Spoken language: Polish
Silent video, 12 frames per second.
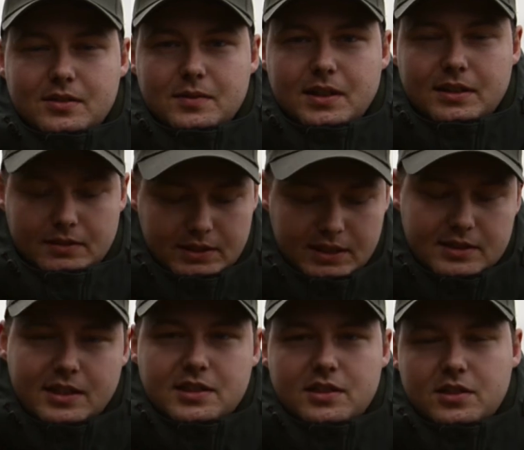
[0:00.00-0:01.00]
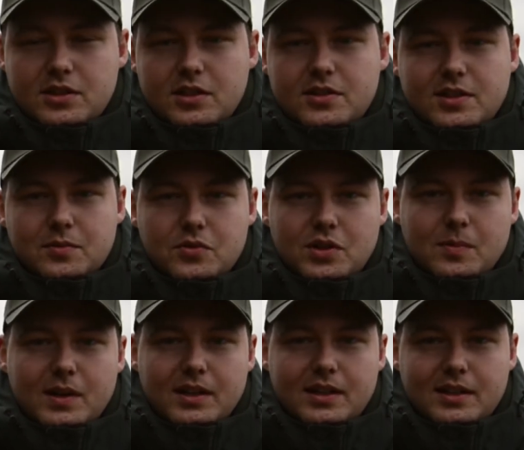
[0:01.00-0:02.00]
i na, na, dzień dzisiejszy są duże
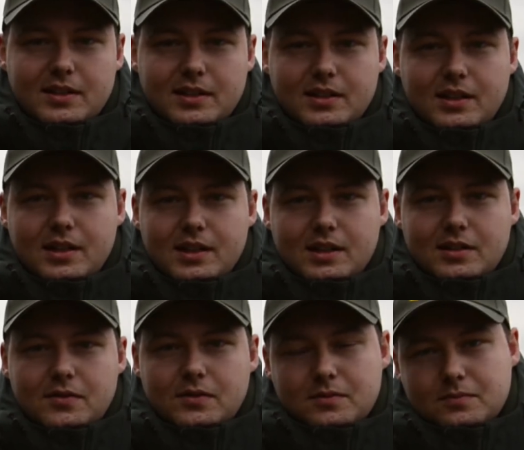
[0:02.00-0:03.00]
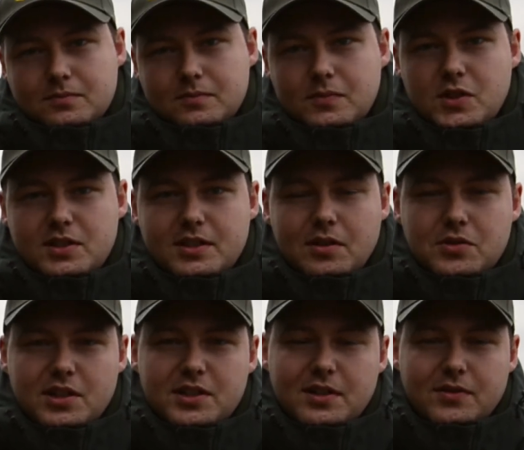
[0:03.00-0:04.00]
braki, jednak e, wszyscy
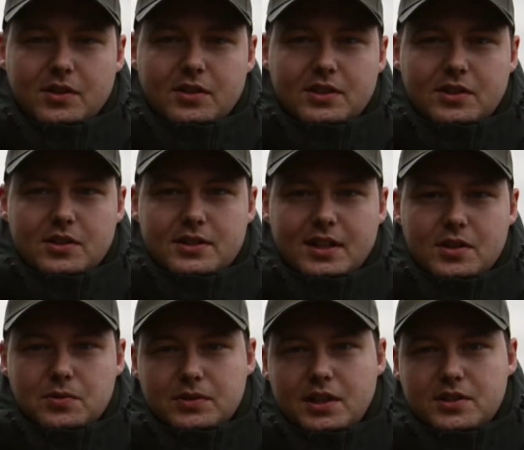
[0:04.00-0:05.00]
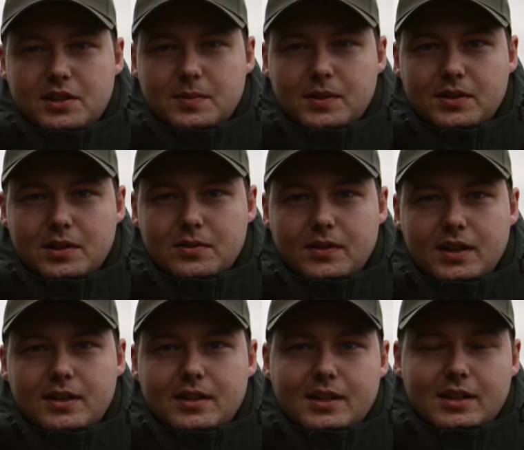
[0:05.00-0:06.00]
nauczyli się wygody, korzystając z łódeczek, z pontonów,
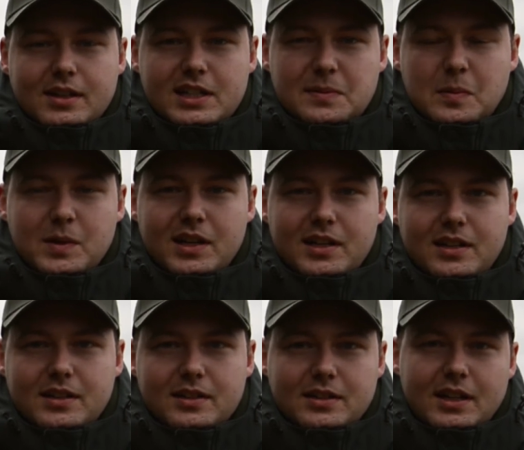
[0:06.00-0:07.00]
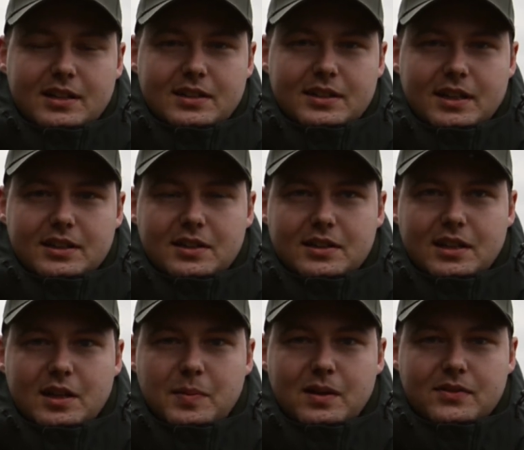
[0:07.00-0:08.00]
a, a zapomnieli jak, jak
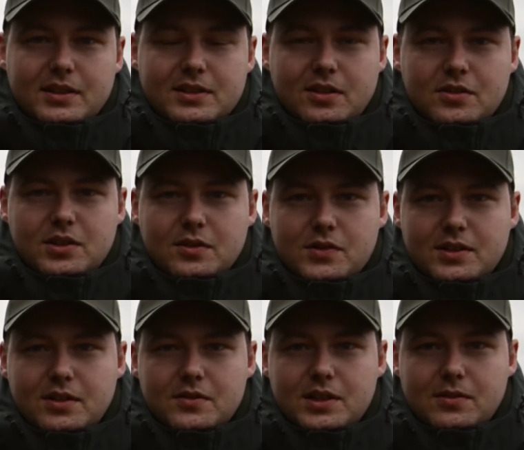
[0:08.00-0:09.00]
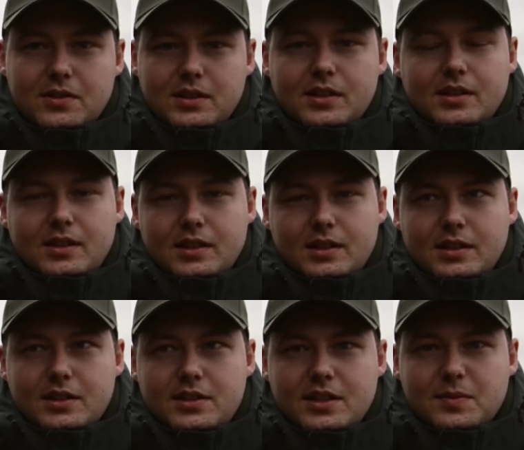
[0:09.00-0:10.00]
tak naprawdę skąd się to wszystko wzięło i,
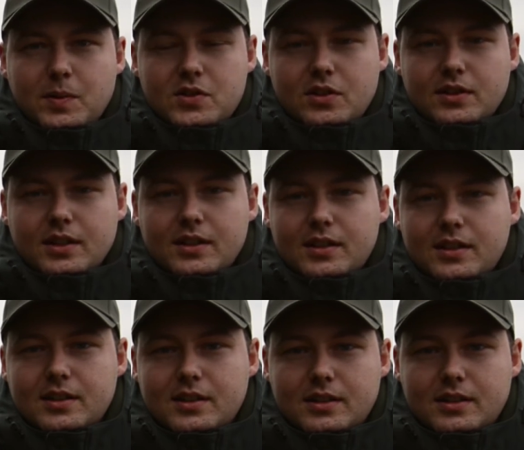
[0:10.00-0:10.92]
i gdzie jest początek.